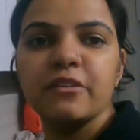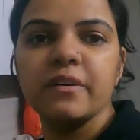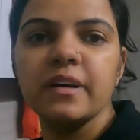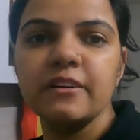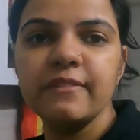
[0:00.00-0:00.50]
एवरी
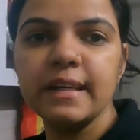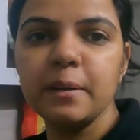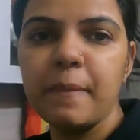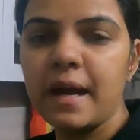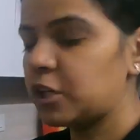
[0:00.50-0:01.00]
वन
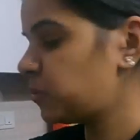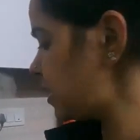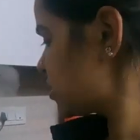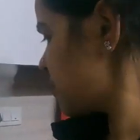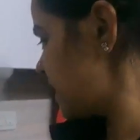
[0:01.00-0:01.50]
वेलकम बैक टू
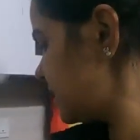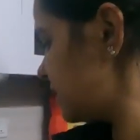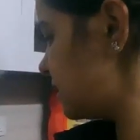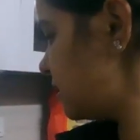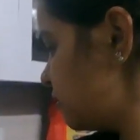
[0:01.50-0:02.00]
आवर
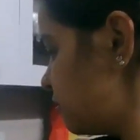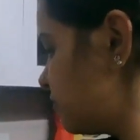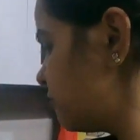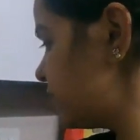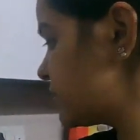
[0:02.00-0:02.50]
चैनल
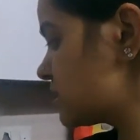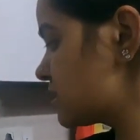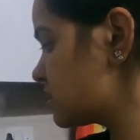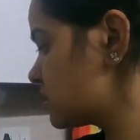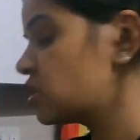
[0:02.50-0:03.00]
विच इज़
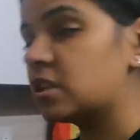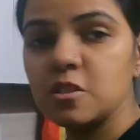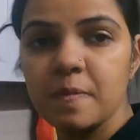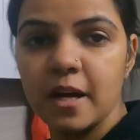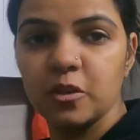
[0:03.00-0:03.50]

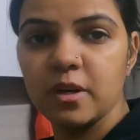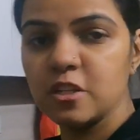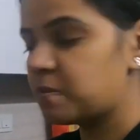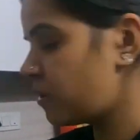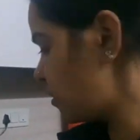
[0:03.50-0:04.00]
क्षितिज
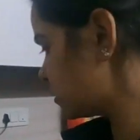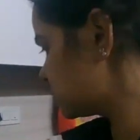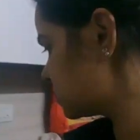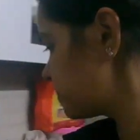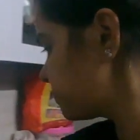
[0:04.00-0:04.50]
भारद्वाज ब्लॉग्स